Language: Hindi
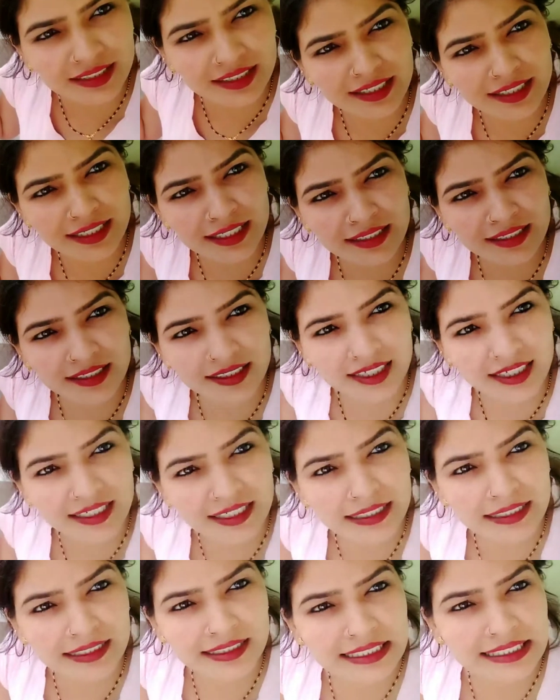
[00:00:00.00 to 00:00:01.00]
जगह यही
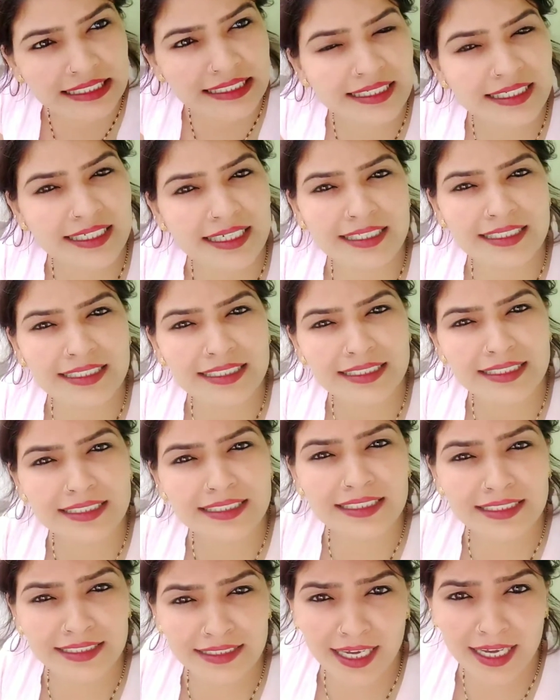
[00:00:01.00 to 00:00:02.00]
यही है सीढ़ी है जी
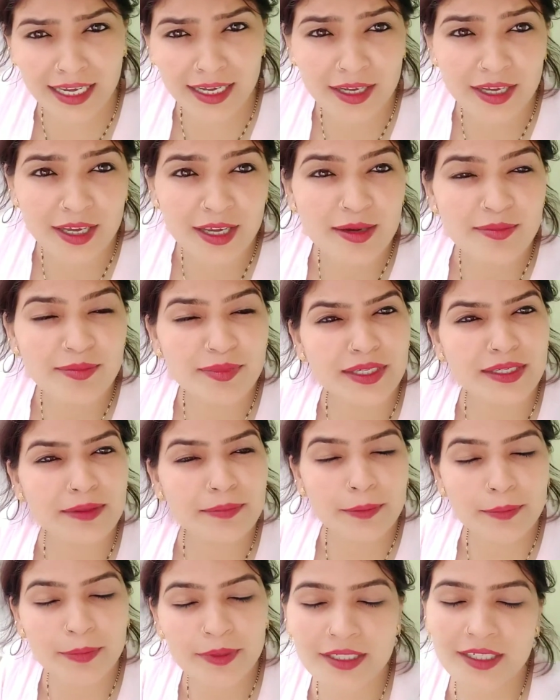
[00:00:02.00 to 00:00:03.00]
जीना है मैं यहीं
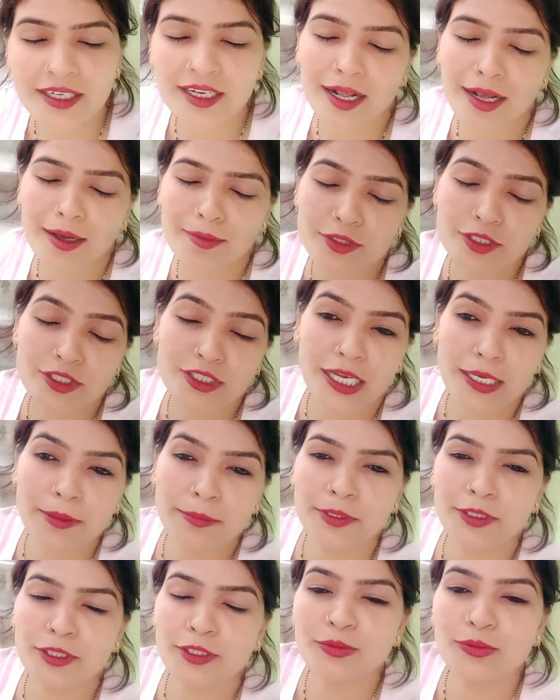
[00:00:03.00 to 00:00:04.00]
पे बैठ के आराम से चाय
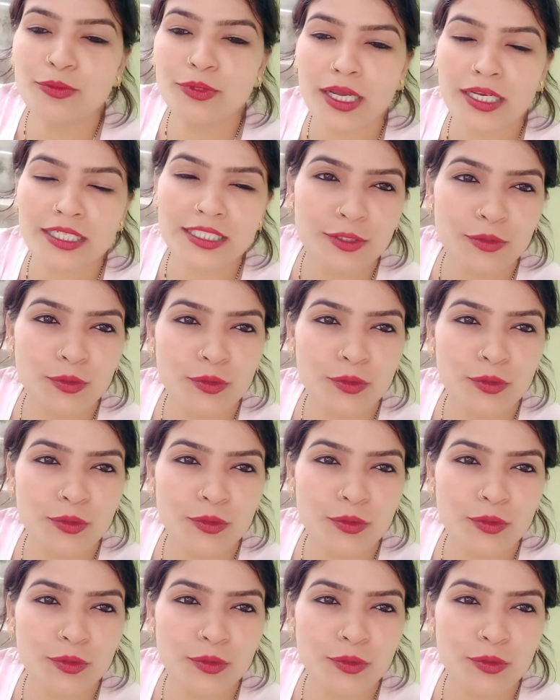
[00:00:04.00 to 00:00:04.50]
पीती हूँ यहाँ से